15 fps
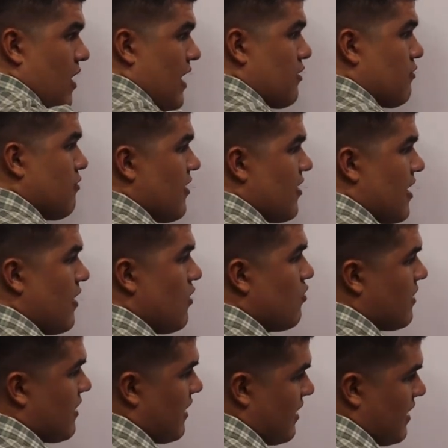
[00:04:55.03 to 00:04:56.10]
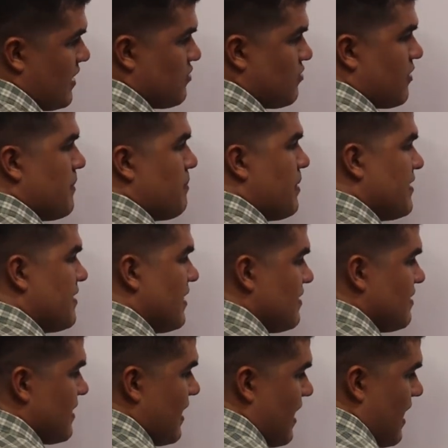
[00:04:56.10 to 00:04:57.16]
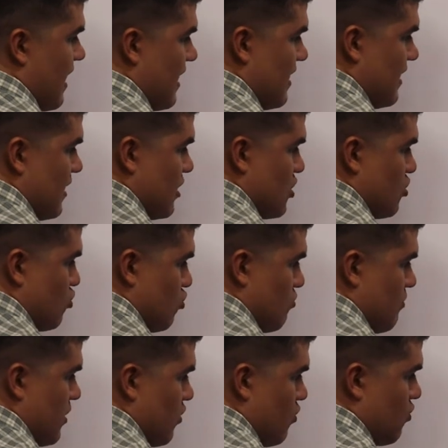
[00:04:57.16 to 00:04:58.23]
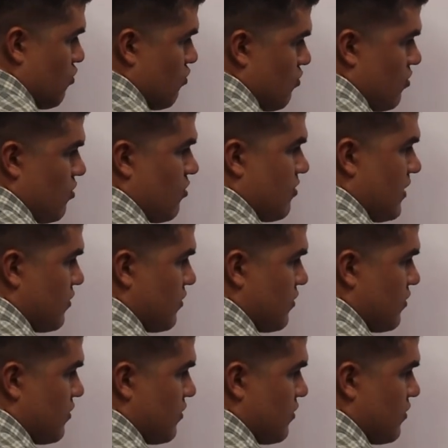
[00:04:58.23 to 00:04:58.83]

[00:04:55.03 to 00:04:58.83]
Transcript: al cuadrado que eso representa al número 1.